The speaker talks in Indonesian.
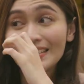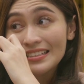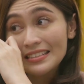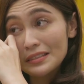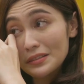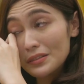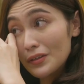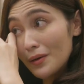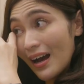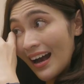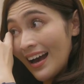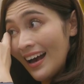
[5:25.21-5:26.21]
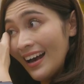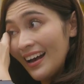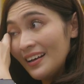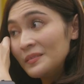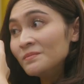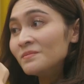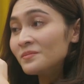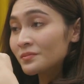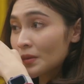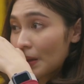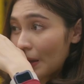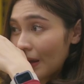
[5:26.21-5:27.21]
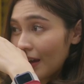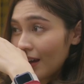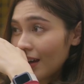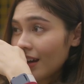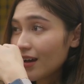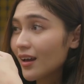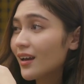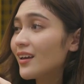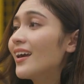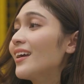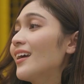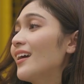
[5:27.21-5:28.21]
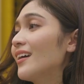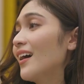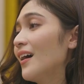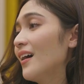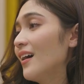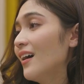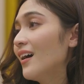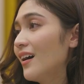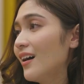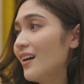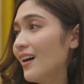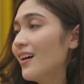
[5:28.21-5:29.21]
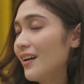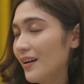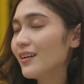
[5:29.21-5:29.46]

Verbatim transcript: Denira. Sorry bang. Ini udah take berapa? Iya, ke delapan. Iya. Oh, oh, oh.